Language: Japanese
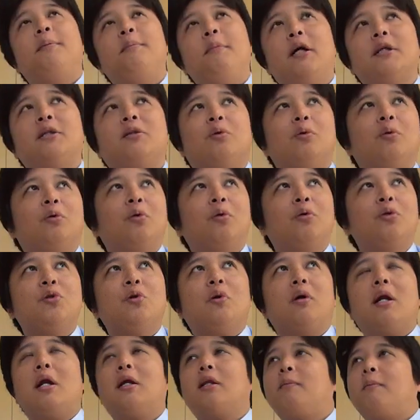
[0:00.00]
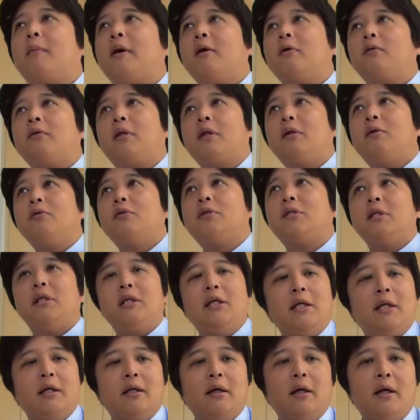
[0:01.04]
いまいちこうどうしようかなって迷ってるうち
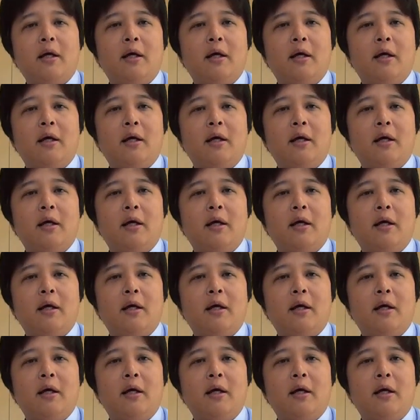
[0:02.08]
に、